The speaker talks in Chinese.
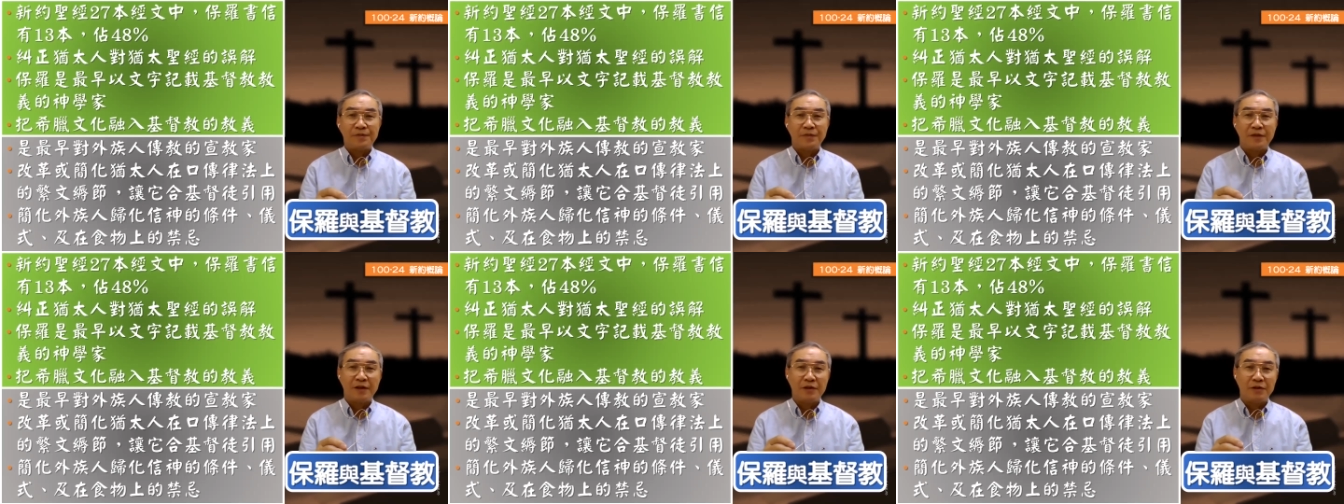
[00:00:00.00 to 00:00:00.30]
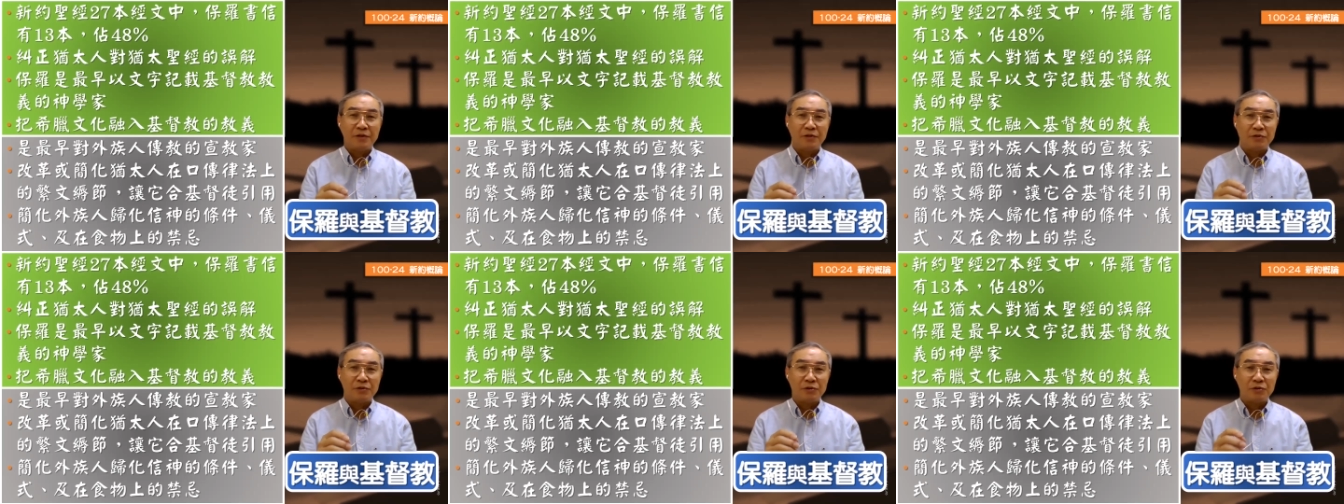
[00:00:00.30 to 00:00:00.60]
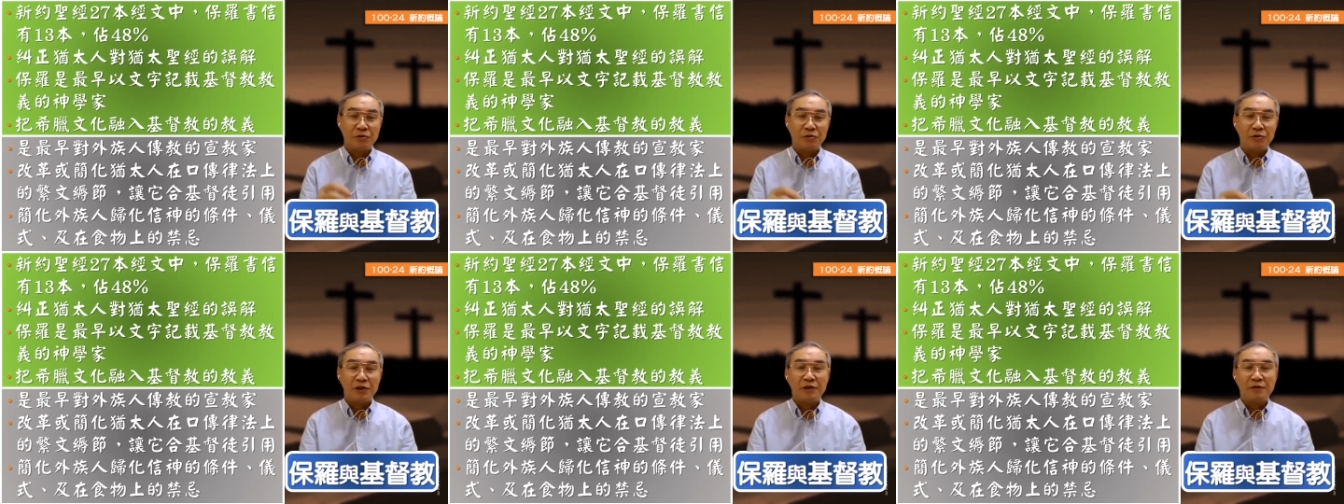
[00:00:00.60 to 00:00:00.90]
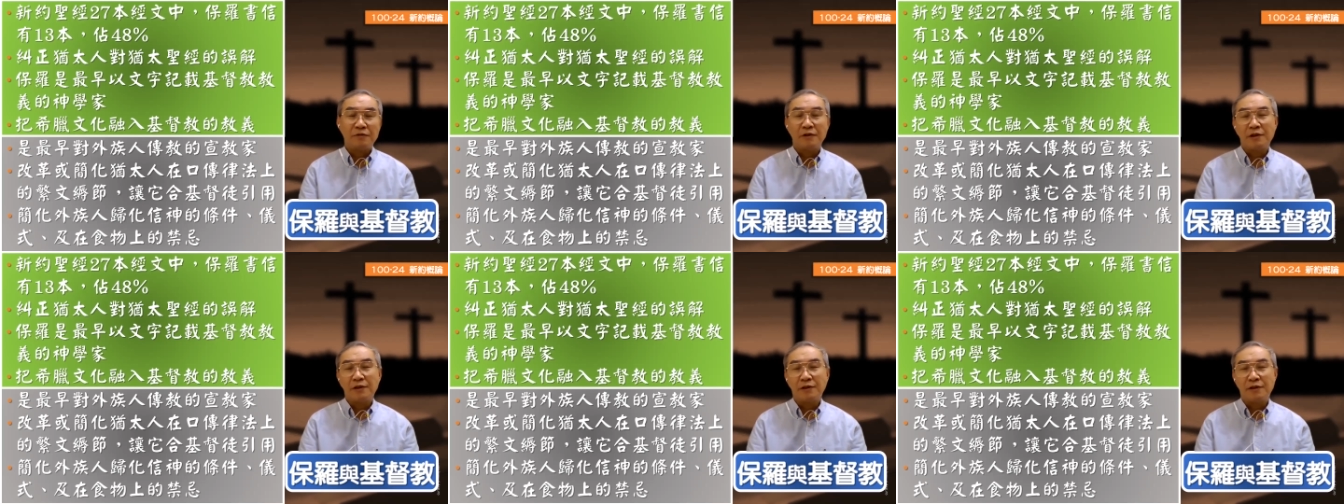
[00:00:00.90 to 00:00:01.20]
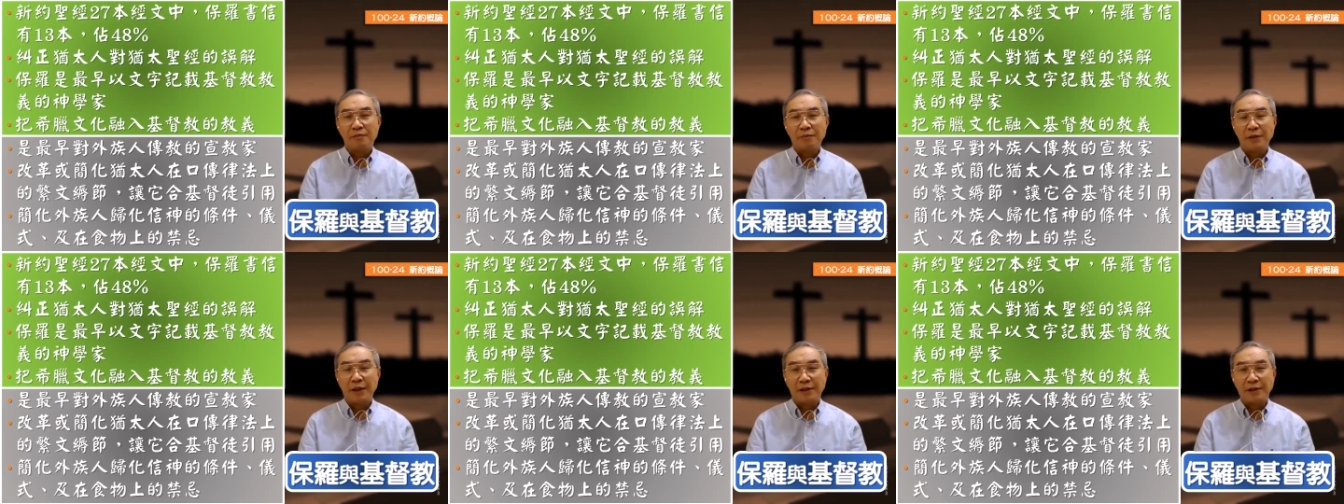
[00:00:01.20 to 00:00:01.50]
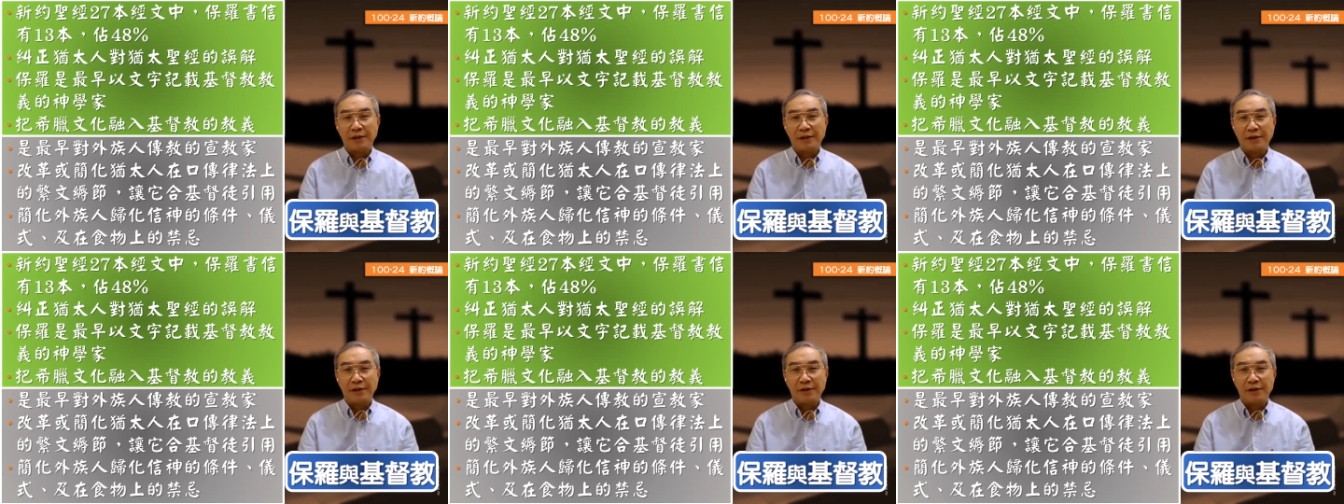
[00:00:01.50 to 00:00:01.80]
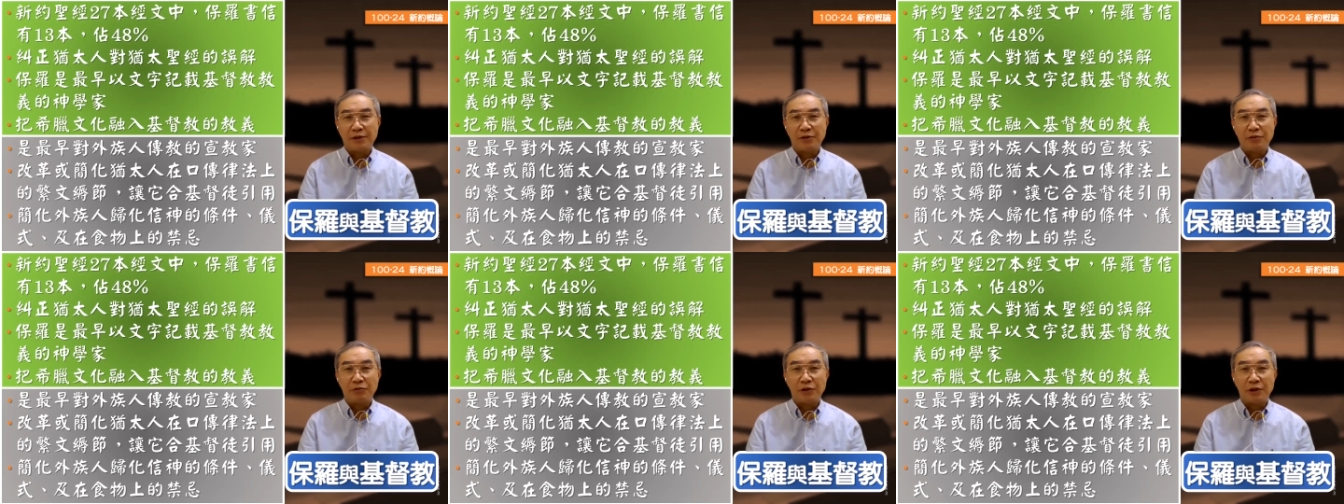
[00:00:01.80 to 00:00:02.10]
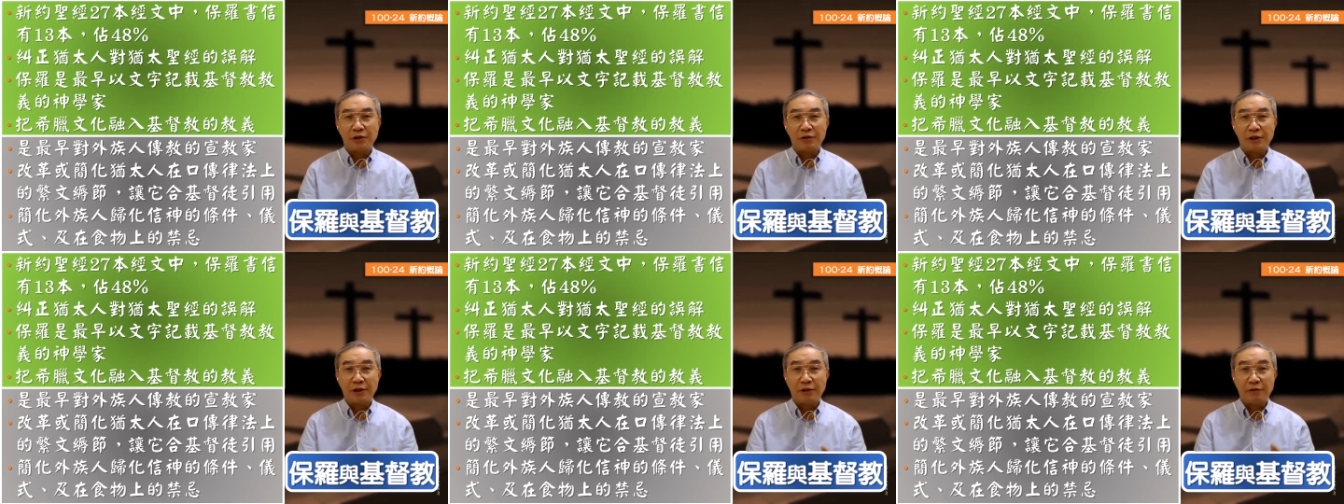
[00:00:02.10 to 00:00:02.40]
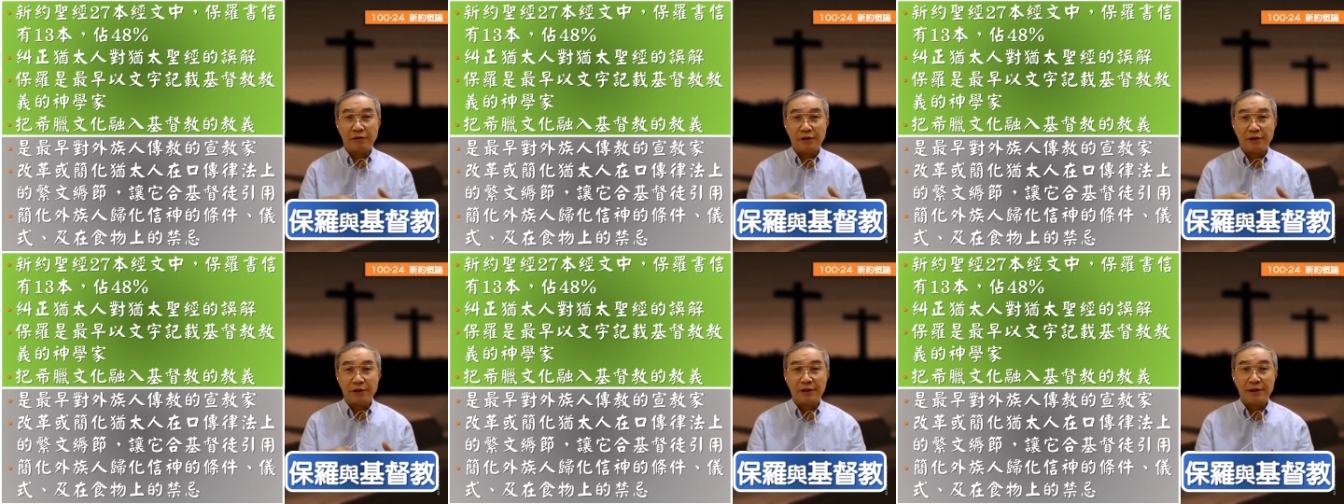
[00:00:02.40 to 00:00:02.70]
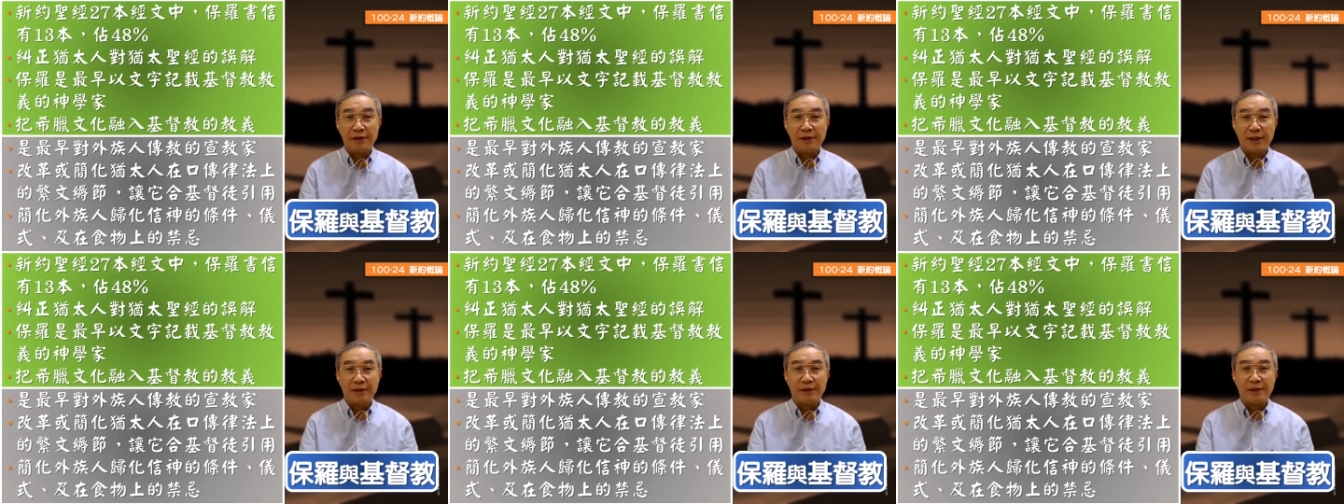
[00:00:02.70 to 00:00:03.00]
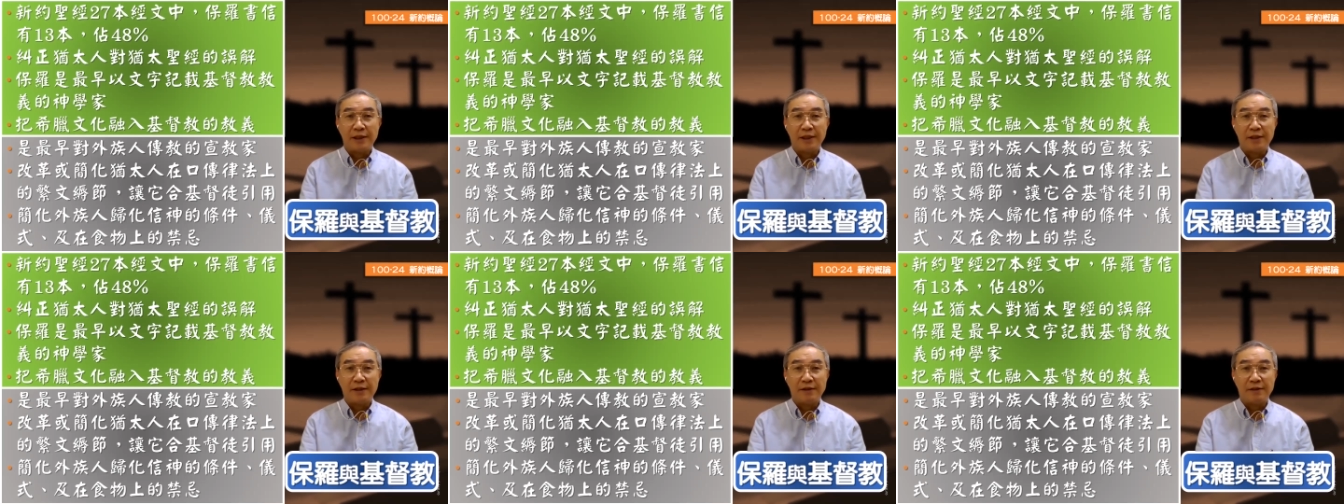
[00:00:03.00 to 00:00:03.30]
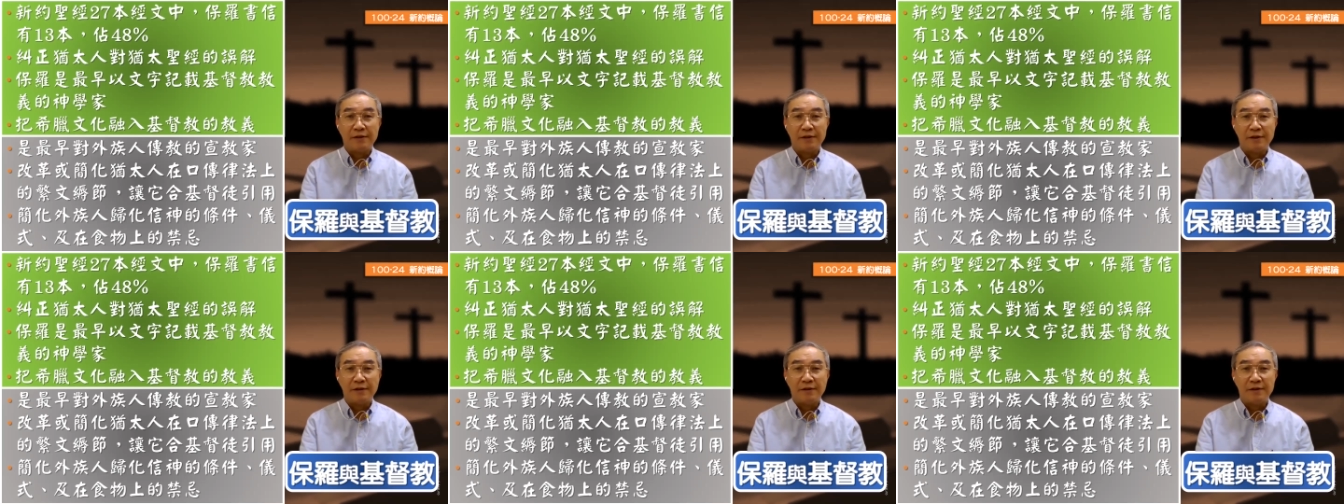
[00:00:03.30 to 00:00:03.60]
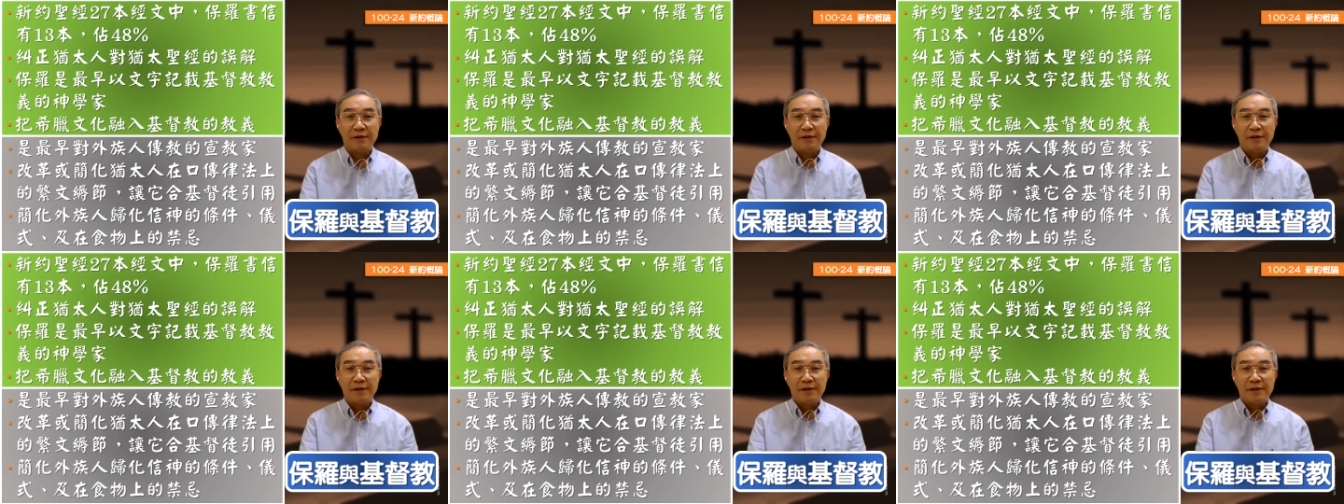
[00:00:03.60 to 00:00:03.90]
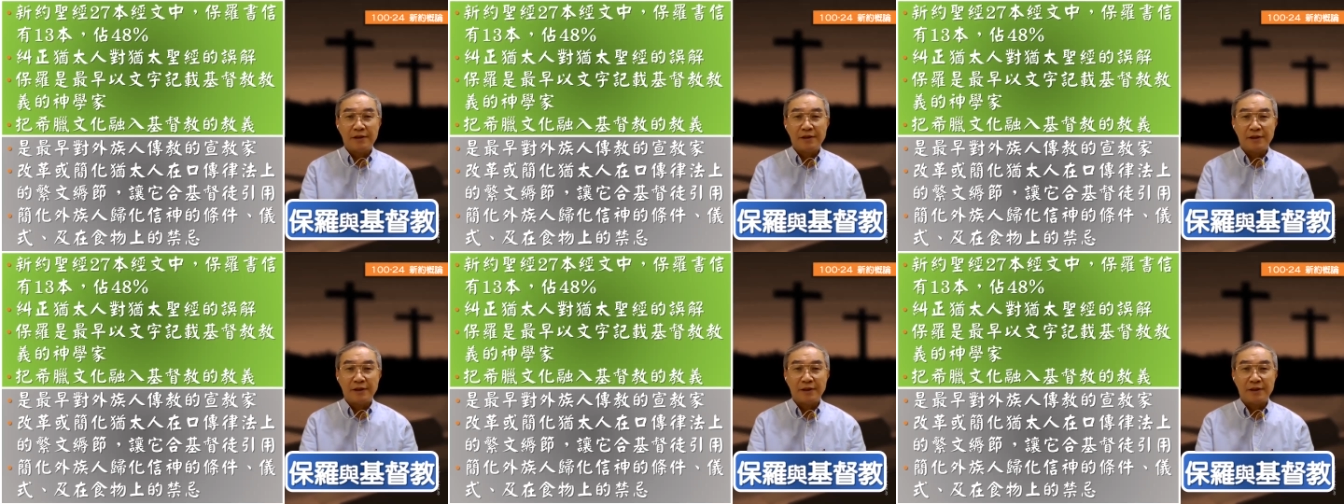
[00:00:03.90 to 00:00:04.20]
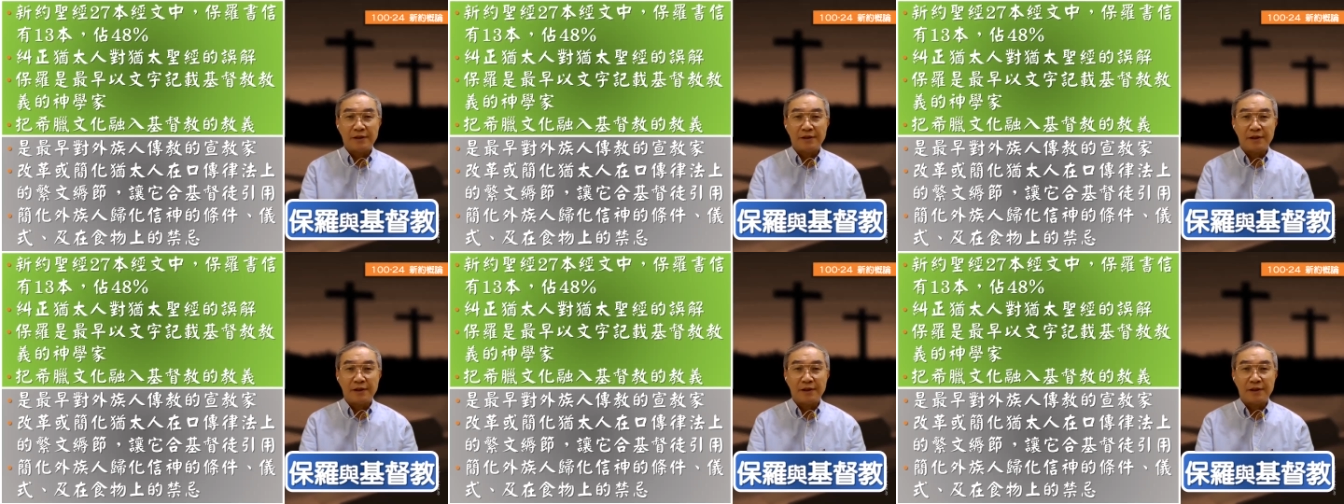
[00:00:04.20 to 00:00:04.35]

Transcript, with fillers: 用书信方式把这个基督教教义记载下来的人啊。